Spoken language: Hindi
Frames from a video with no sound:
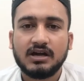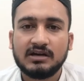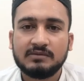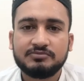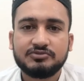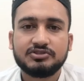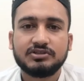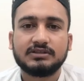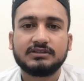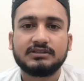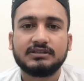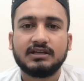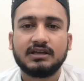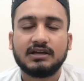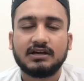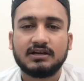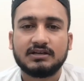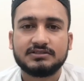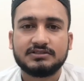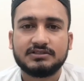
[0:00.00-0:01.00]
अब चलते हैं
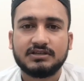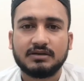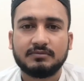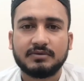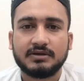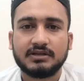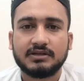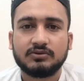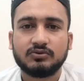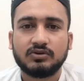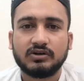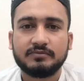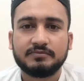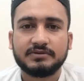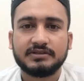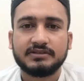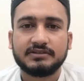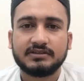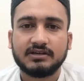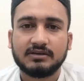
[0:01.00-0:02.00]
आज के हमारे ख्वाब
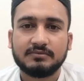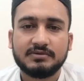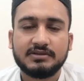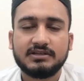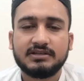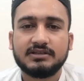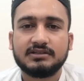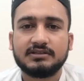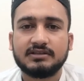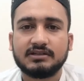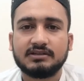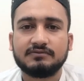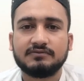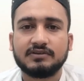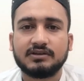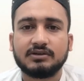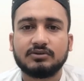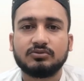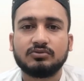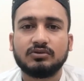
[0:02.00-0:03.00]
की ताबीर की तरफ
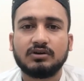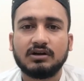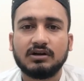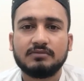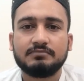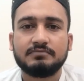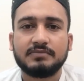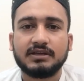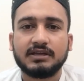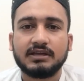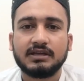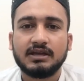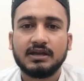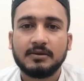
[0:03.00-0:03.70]
के ख्वाब में